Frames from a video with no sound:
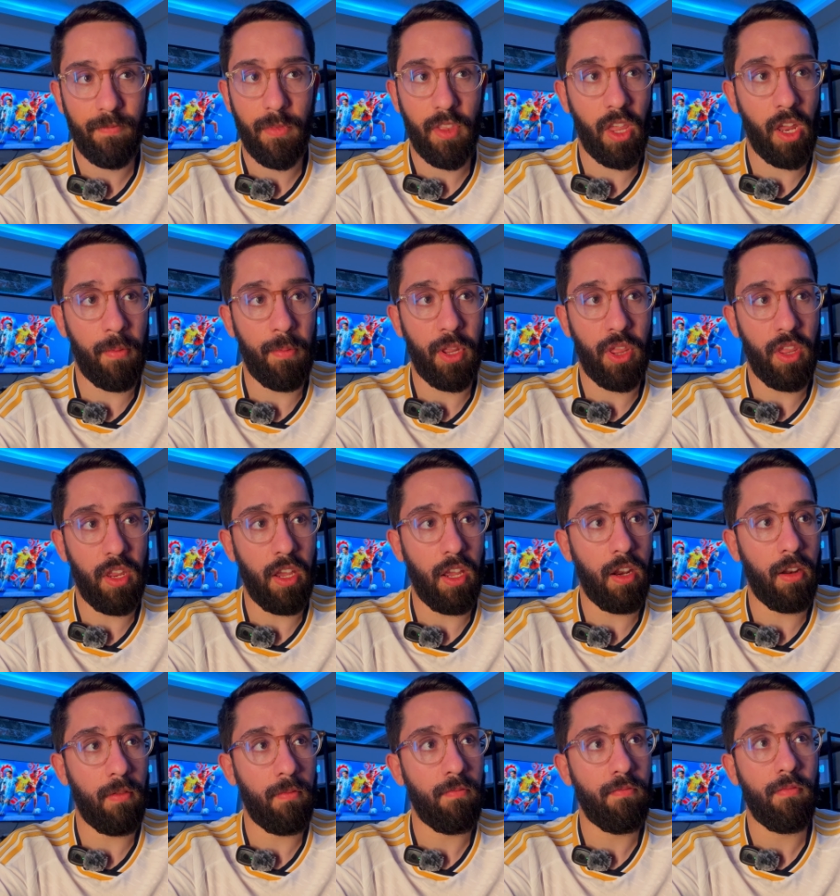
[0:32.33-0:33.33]
ضرب
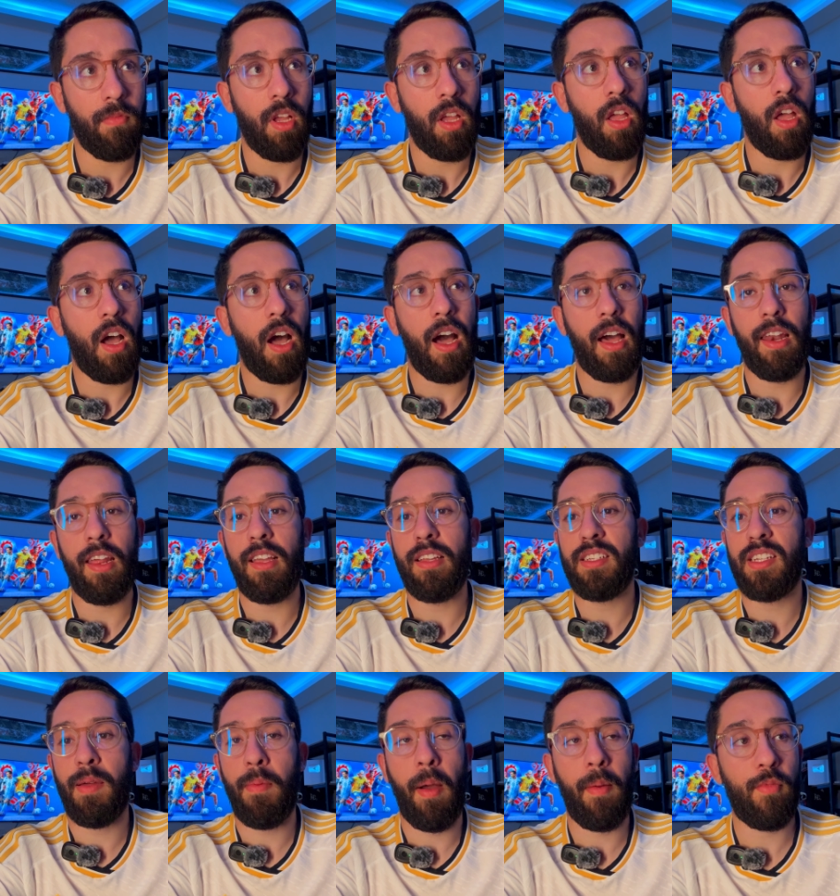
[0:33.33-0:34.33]
اثنين حاليا
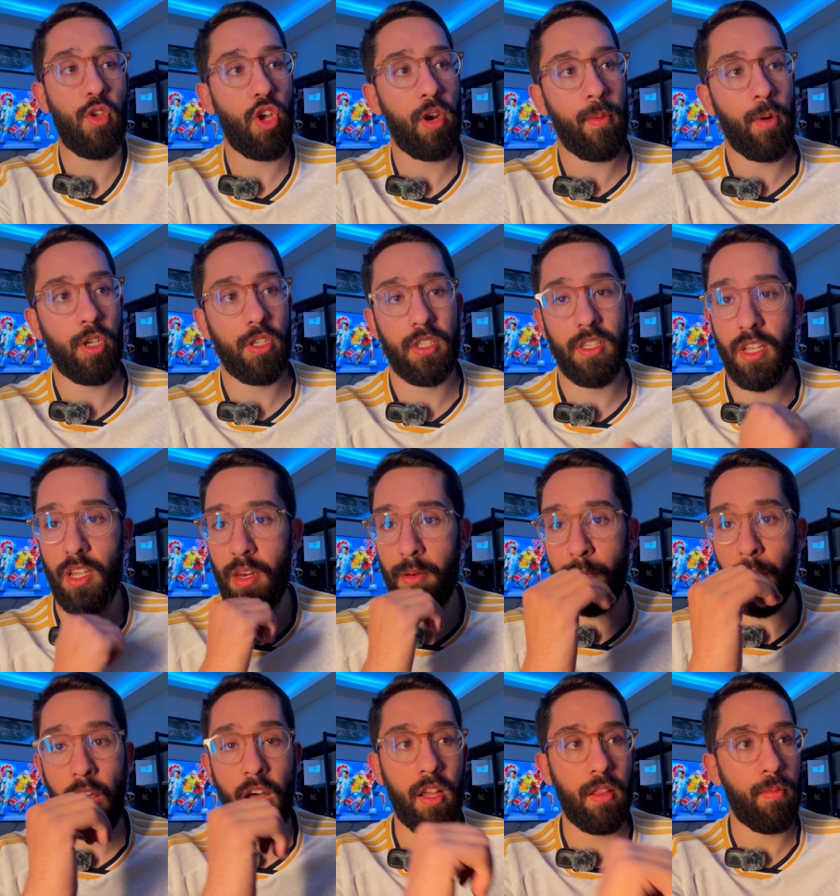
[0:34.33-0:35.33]
764
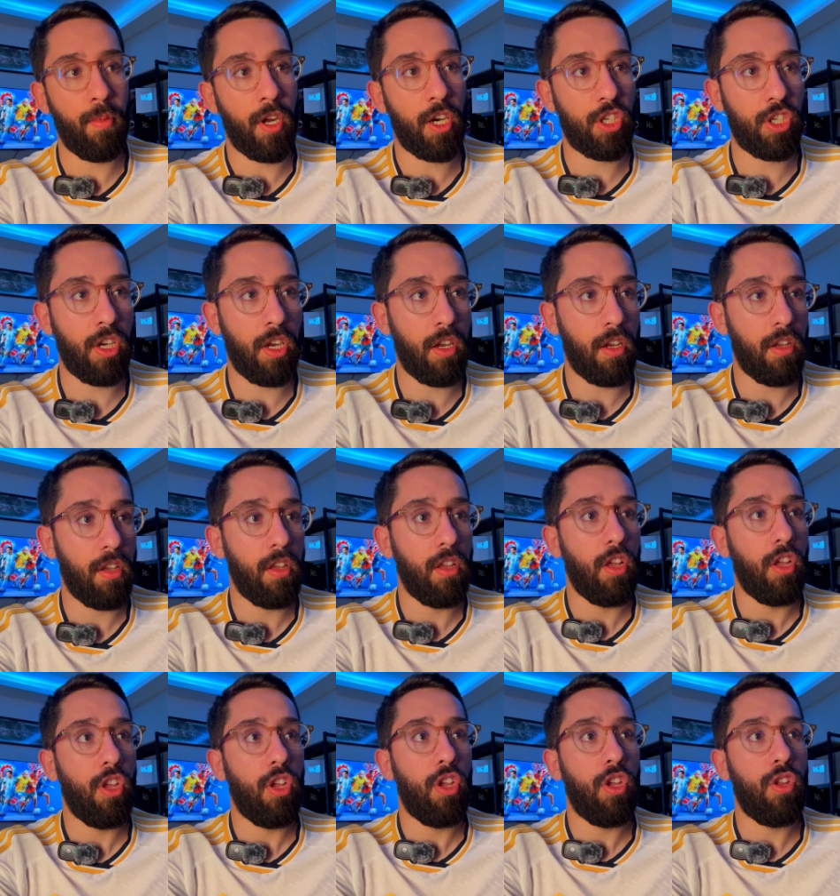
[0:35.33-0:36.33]
بعد برشا
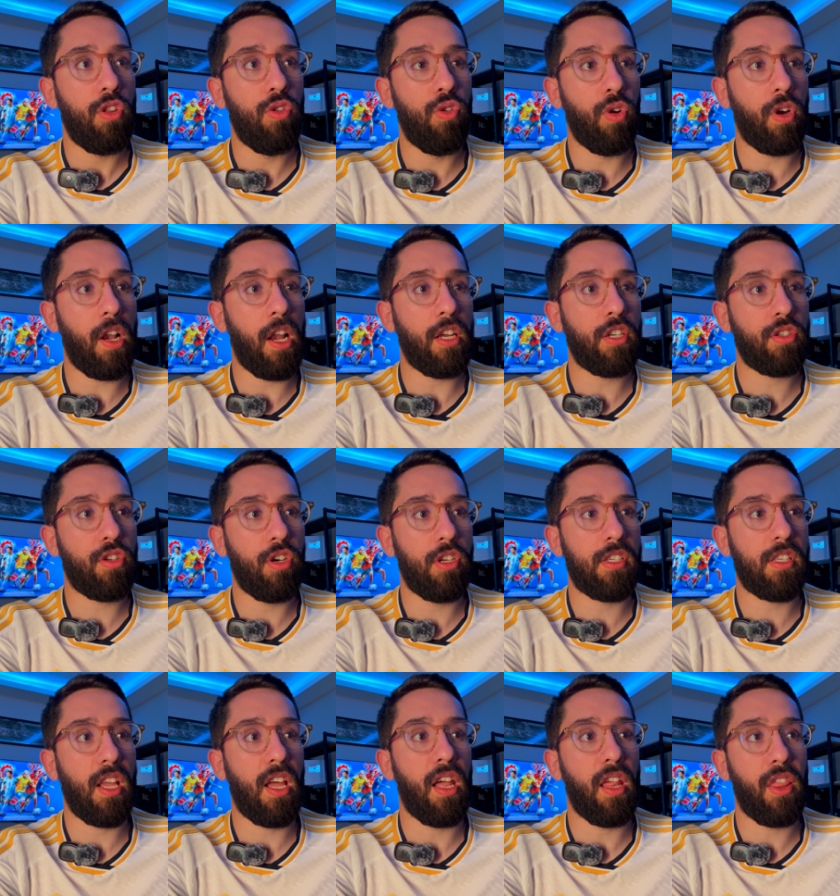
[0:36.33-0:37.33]
دوغلاس
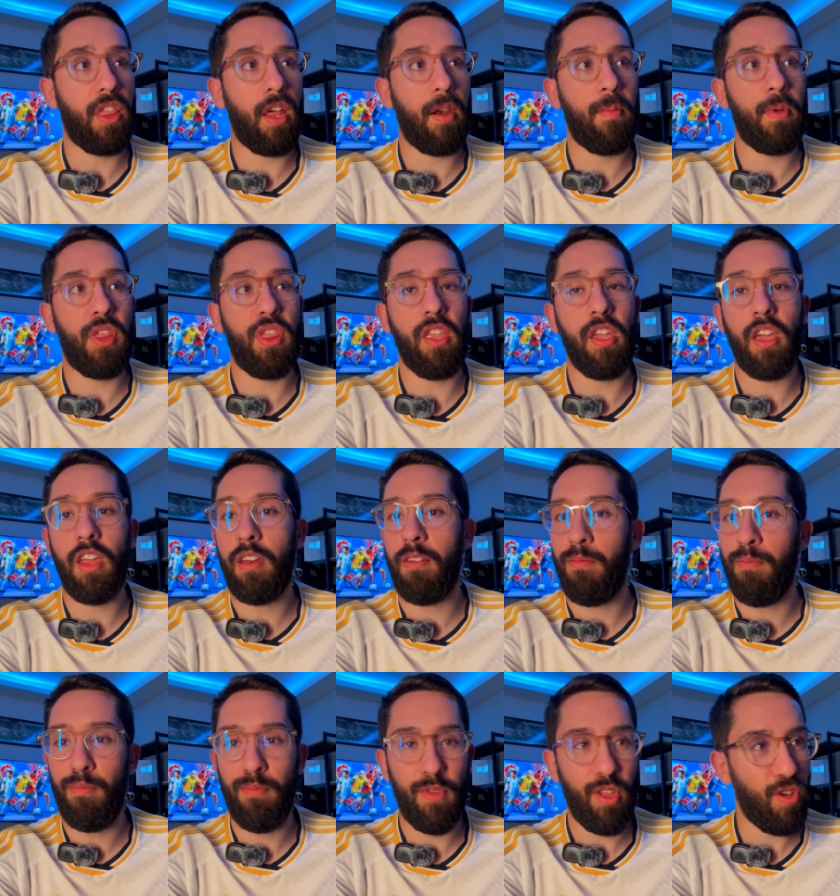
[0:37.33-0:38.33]
كوستا ضرب اثنين
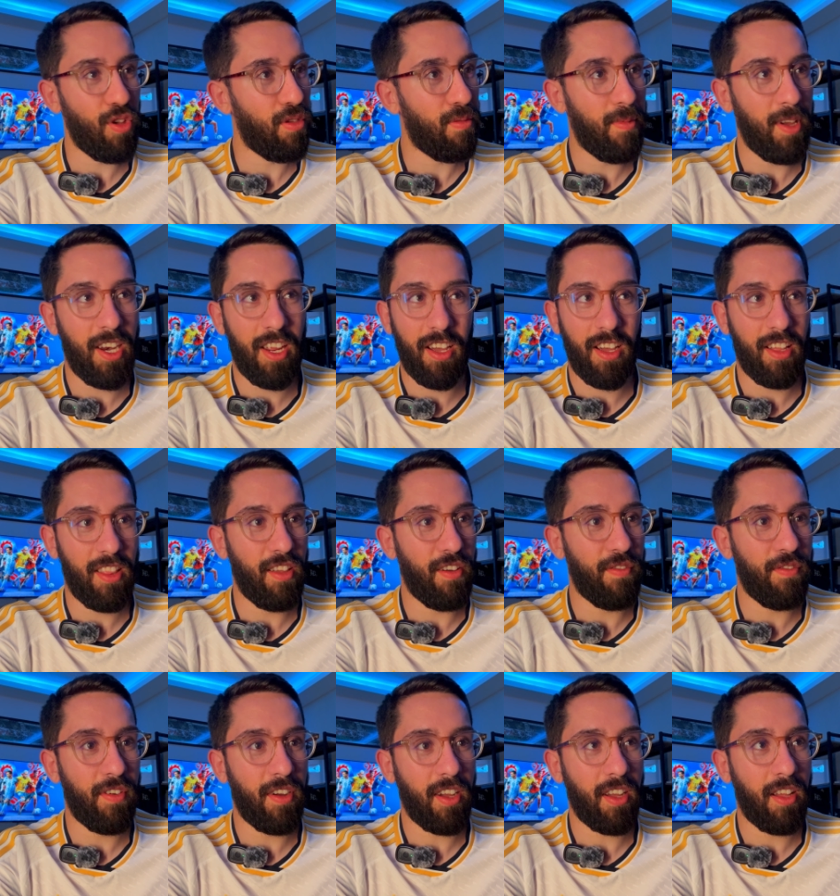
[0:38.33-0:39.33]
108 هدف
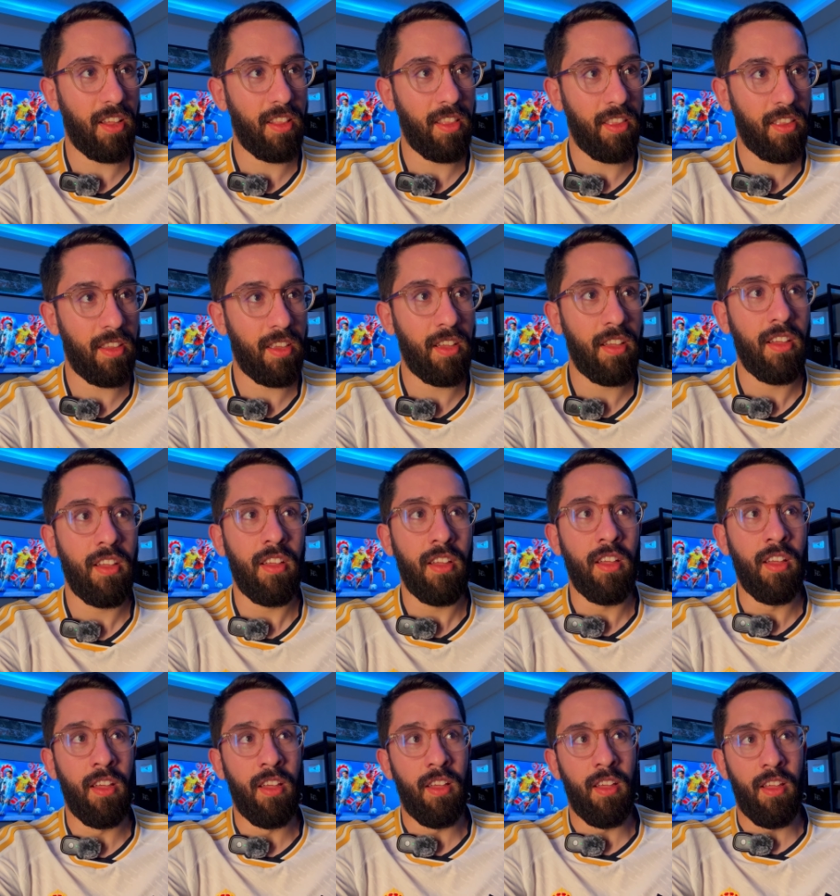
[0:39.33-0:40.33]
فقط
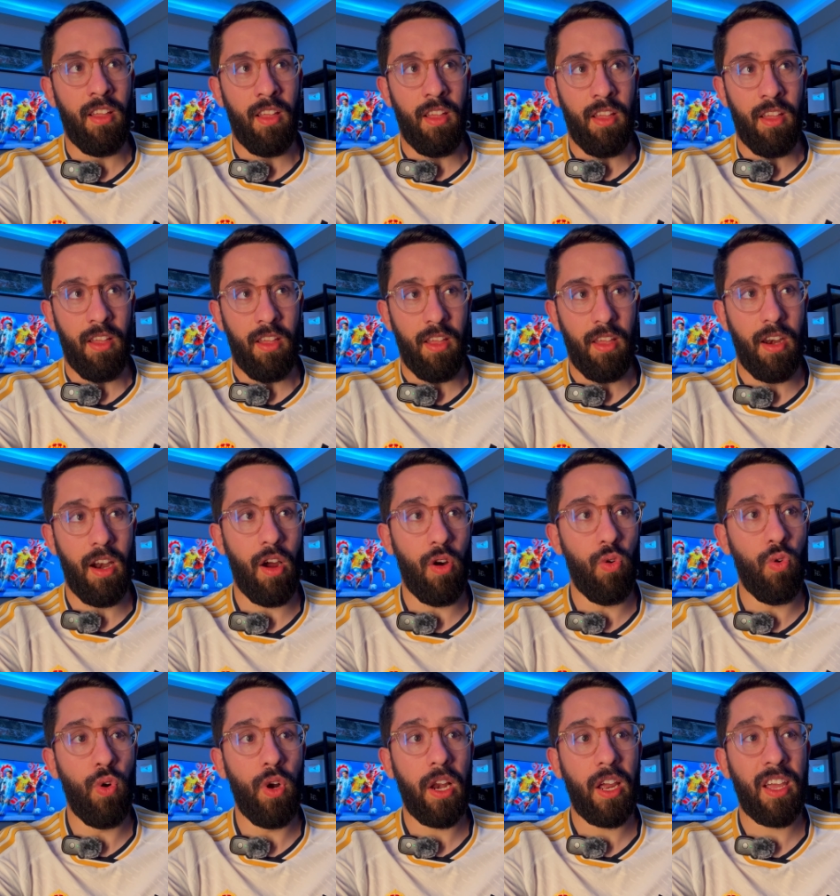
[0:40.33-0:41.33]

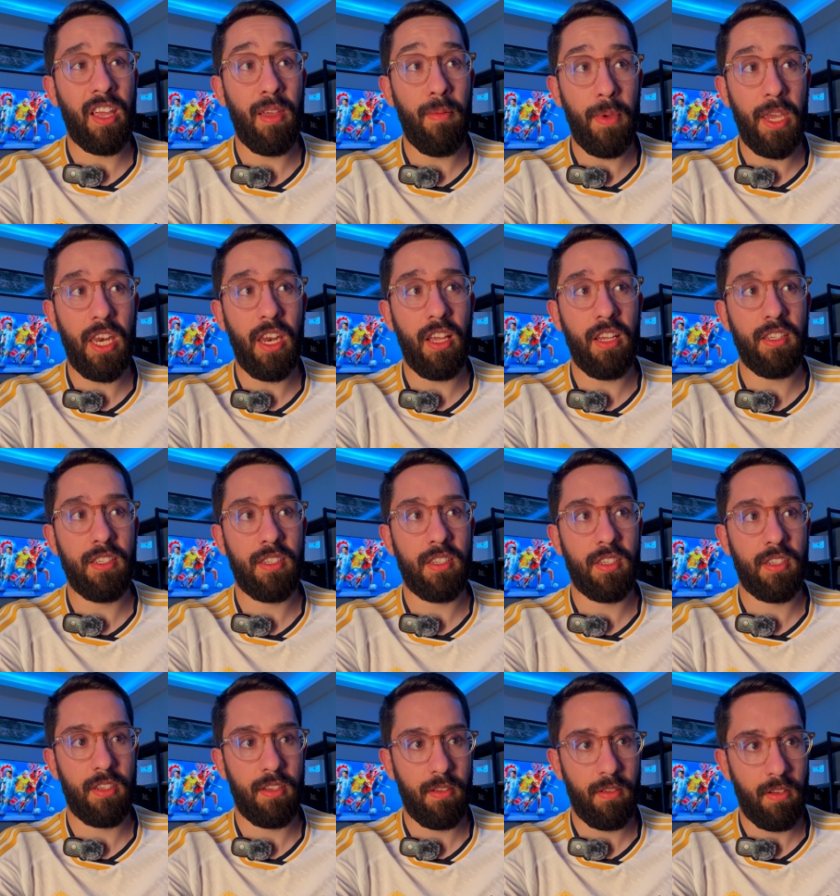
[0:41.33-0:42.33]
راؤول
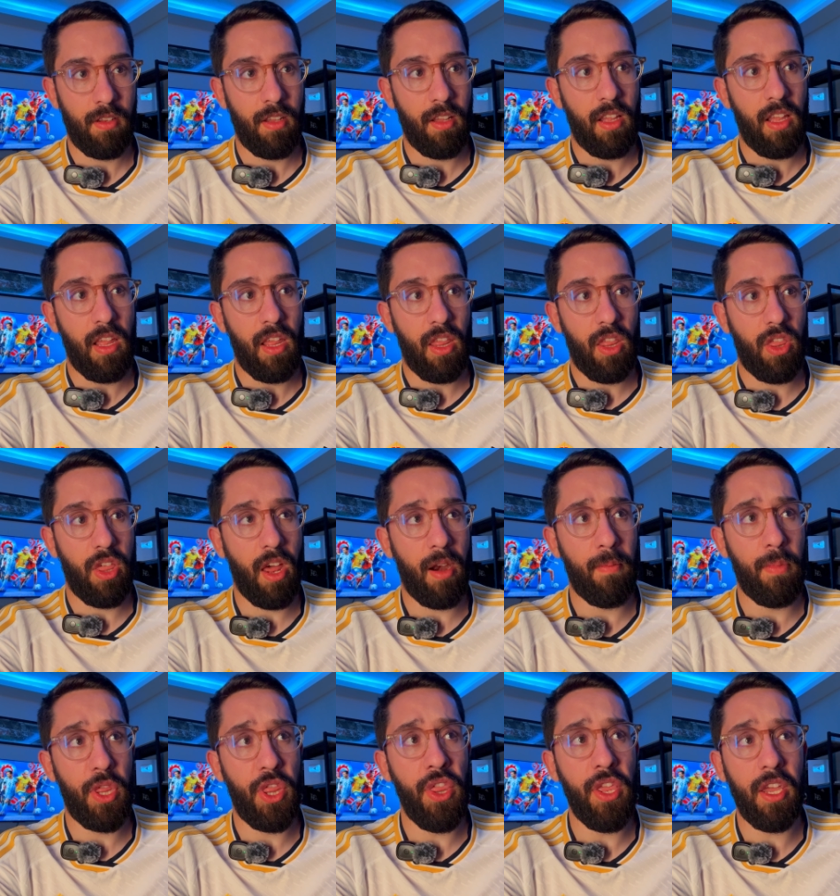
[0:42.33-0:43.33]
خيمينيز
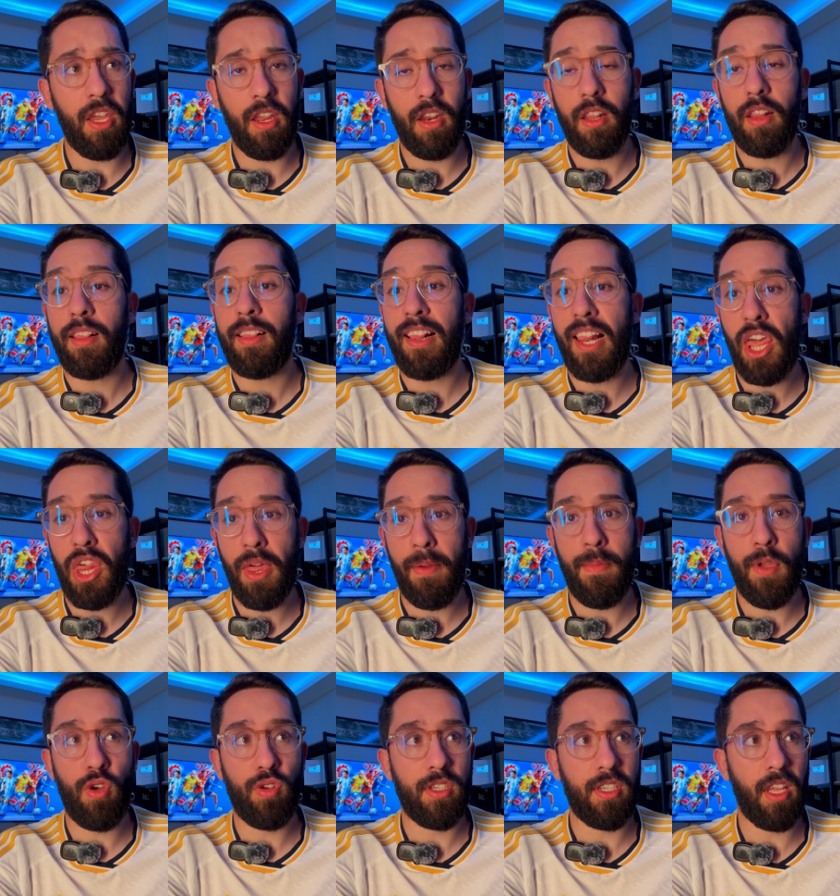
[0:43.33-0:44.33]
ضرب اثنين
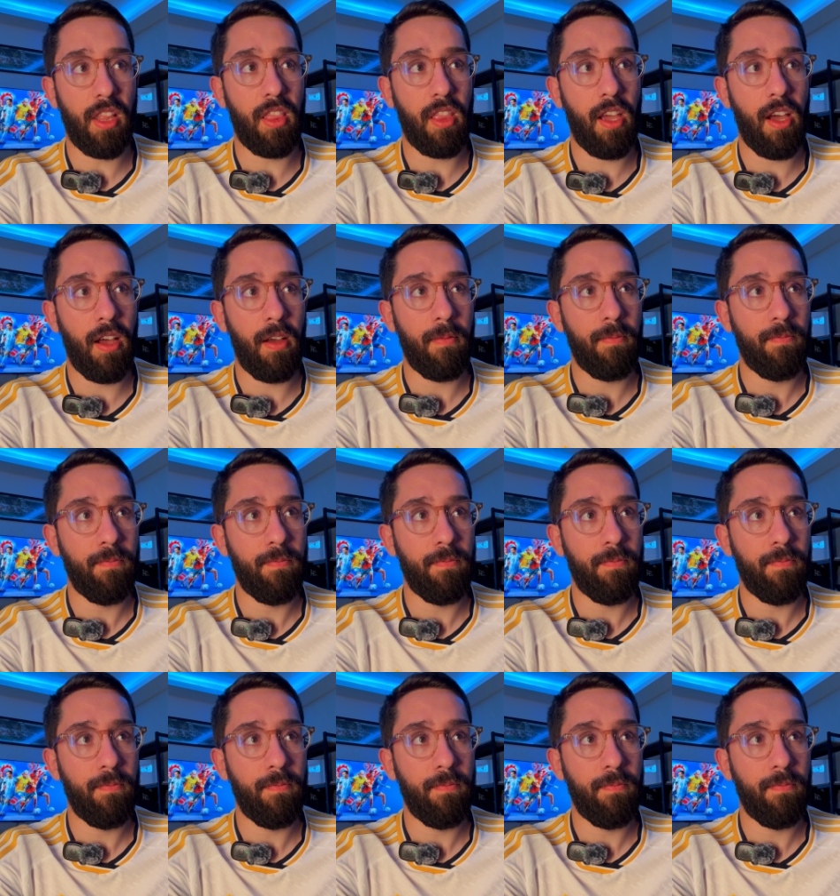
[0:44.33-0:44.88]
306